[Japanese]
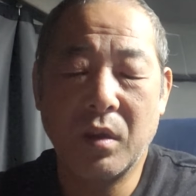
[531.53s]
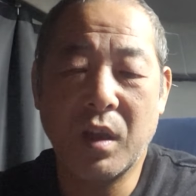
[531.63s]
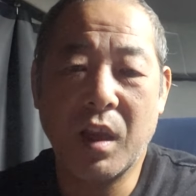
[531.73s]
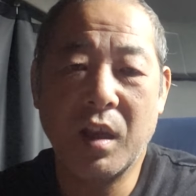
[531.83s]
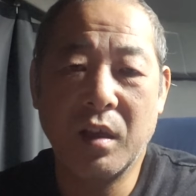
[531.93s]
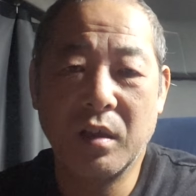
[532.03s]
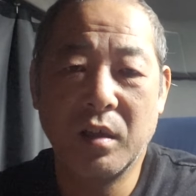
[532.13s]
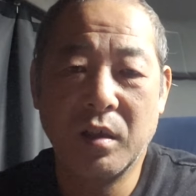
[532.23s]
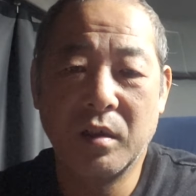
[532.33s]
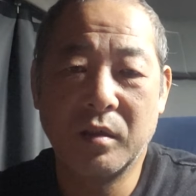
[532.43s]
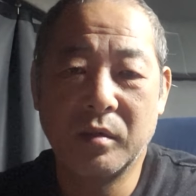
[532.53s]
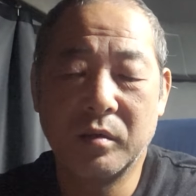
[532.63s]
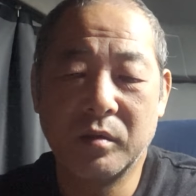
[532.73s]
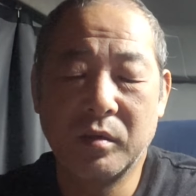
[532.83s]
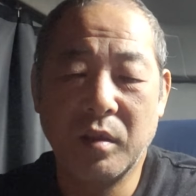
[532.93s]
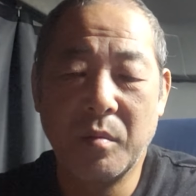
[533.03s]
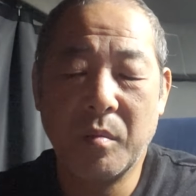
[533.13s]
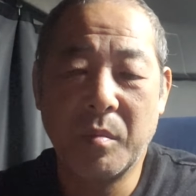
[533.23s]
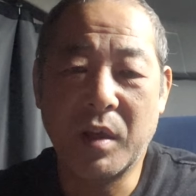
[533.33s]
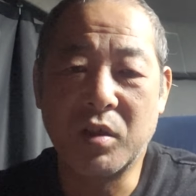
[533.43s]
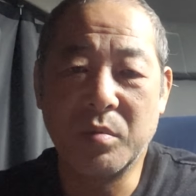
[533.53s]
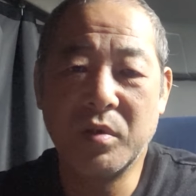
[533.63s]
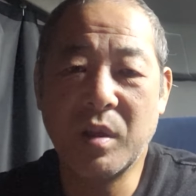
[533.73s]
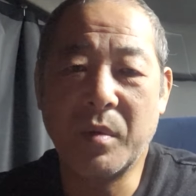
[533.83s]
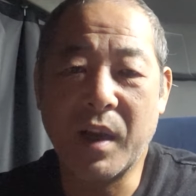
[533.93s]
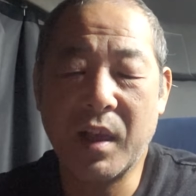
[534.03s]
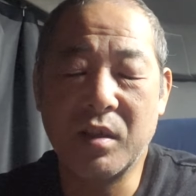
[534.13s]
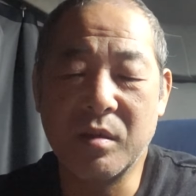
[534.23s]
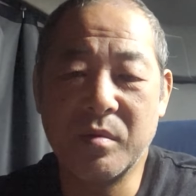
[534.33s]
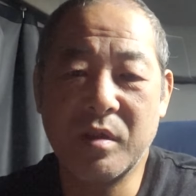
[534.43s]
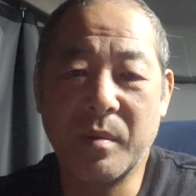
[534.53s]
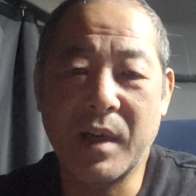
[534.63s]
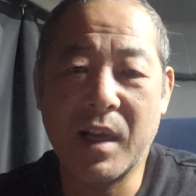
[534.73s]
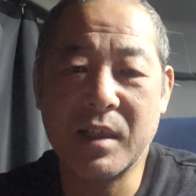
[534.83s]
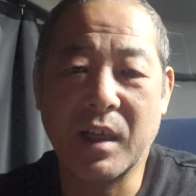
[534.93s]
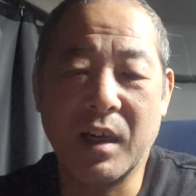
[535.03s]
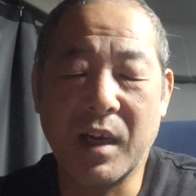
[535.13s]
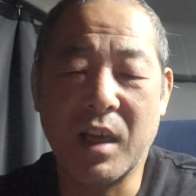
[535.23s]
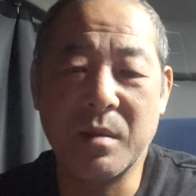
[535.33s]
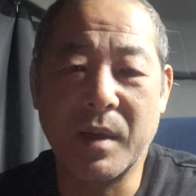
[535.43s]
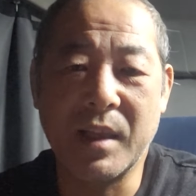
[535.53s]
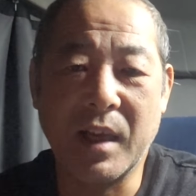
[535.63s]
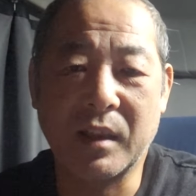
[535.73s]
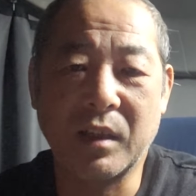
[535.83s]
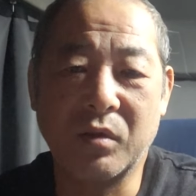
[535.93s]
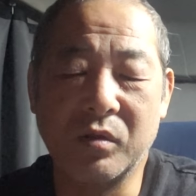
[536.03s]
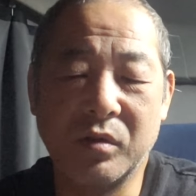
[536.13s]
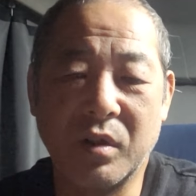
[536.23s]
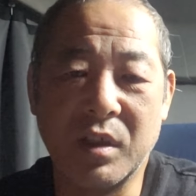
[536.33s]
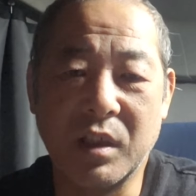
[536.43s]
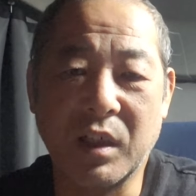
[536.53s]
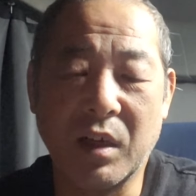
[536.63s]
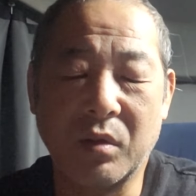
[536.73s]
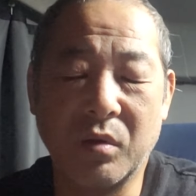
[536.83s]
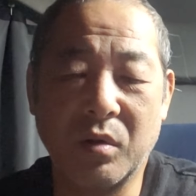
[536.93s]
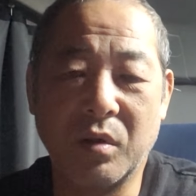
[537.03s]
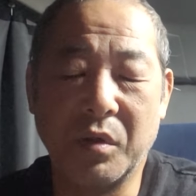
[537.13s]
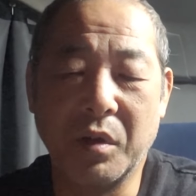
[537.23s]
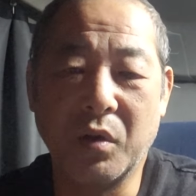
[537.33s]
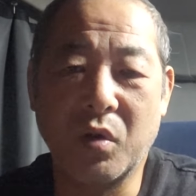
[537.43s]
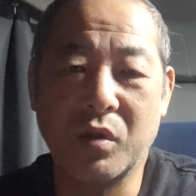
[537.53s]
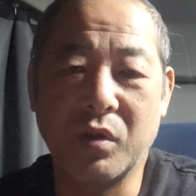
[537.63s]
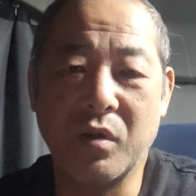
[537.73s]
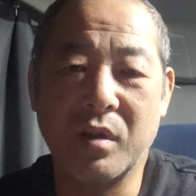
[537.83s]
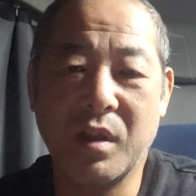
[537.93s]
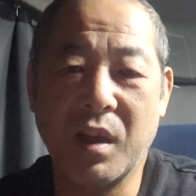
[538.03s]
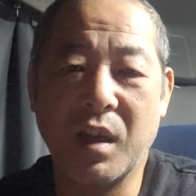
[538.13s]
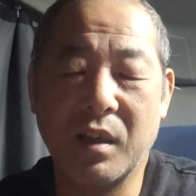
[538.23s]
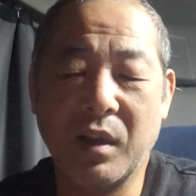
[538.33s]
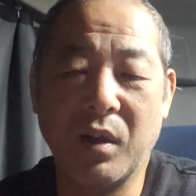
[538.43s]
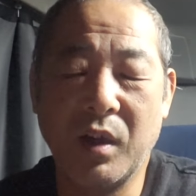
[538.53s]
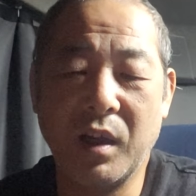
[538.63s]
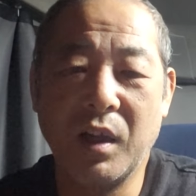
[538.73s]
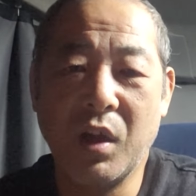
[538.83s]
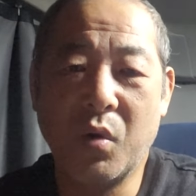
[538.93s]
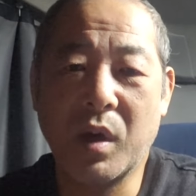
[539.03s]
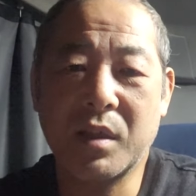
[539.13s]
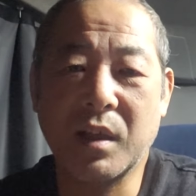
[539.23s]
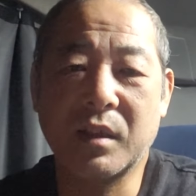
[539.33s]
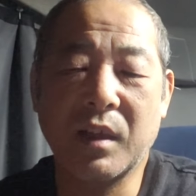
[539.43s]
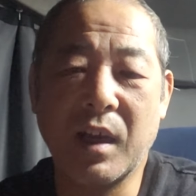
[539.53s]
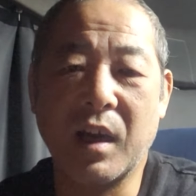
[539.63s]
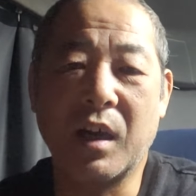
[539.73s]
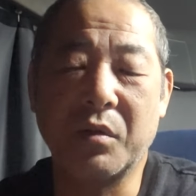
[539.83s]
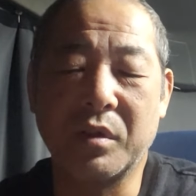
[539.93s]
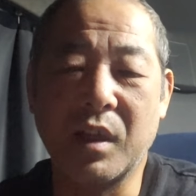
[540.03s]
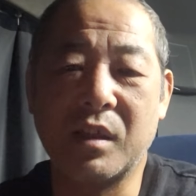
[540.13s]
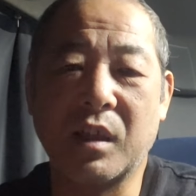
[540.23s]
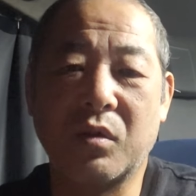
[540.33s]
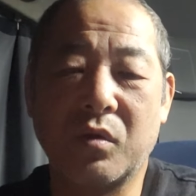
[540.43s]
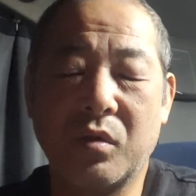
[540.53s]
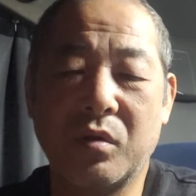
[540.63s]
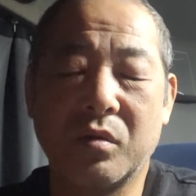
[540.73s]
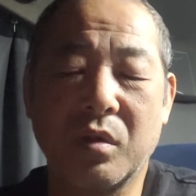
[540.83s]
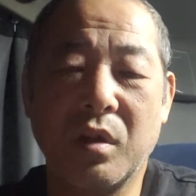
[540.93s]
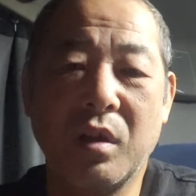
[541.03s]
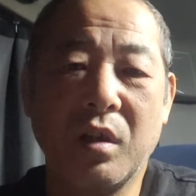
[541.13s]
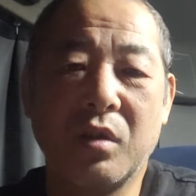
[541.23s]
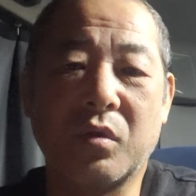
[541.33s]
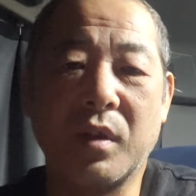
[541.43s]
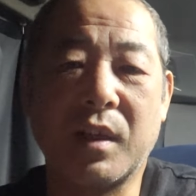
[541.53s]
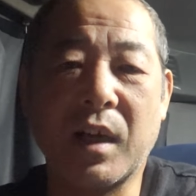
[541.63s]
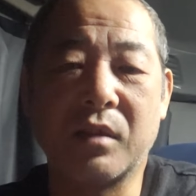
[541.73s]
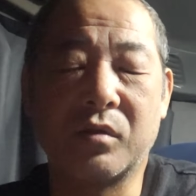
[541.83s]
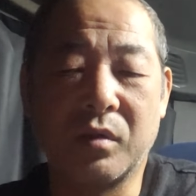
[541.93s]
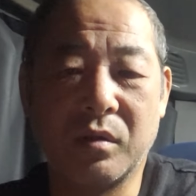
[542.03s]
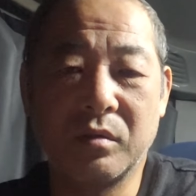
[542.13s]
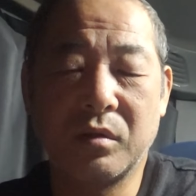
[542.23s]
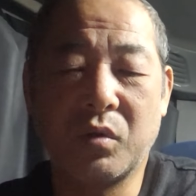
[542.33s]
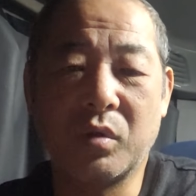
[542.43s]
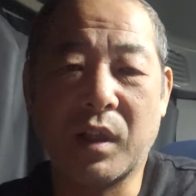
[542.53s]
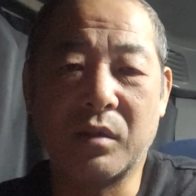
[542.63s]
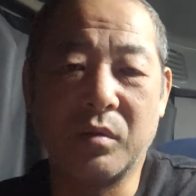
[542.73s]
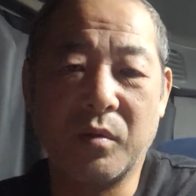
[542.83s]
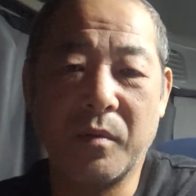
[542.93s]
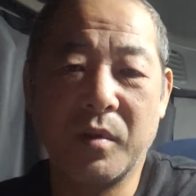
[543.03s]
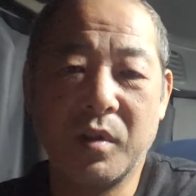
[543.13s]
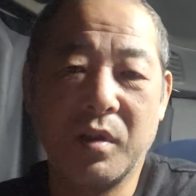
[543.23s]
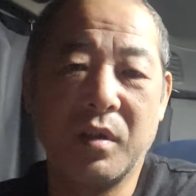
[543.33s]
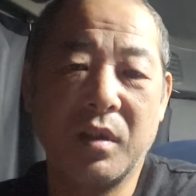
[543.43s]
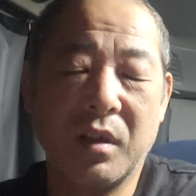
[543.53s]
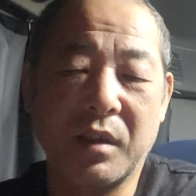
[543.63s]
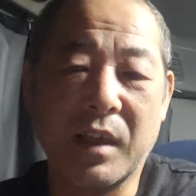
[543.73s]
で、まあ自分でもね、自分でも何時から何時までやったというのをしっかりと残しておいて、で、おかしかったら、あの、デジタルの、そう、1ヶ月のトータルの出